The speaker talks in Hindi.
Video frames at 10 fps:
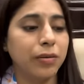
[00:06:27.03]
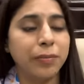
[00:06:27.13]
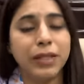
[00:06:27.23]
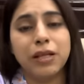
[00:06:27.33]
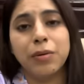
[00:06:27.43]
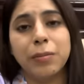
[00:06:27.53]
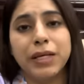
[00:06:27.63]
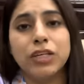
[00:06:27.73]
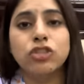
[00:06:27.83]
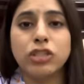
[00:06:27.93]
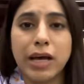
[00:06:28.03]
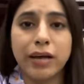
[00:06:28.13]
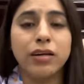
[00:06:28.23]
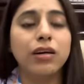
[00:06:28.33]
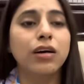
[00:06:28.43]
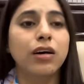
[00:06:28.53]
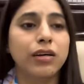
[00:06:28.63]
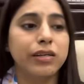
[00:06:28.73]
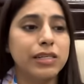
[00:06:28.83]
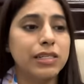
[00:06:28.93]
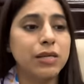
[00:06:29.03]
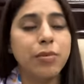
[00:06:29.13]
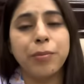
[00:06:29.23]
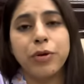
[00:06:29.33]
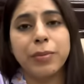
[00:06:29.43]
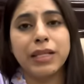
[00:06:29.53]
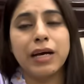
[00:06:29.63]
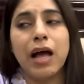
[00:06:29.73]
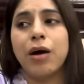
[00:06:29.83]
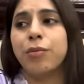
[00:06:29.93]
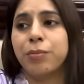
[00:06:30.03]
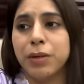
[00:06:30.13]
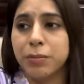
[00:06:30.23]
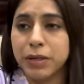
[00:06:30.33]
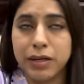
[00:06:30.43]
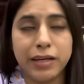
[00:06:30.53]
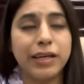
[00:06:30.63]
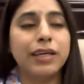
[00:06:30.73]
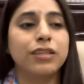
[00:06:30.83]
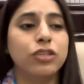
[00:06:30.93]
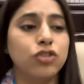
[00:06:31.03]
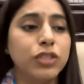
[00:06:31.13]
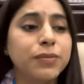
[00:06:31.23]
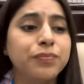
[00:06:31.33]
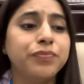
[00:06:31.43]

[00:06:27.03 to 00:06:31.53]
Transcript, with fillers: मतलब अभी चाय रसी मम्मी और मैंने खाया मम्मी भी गए हैं नीचे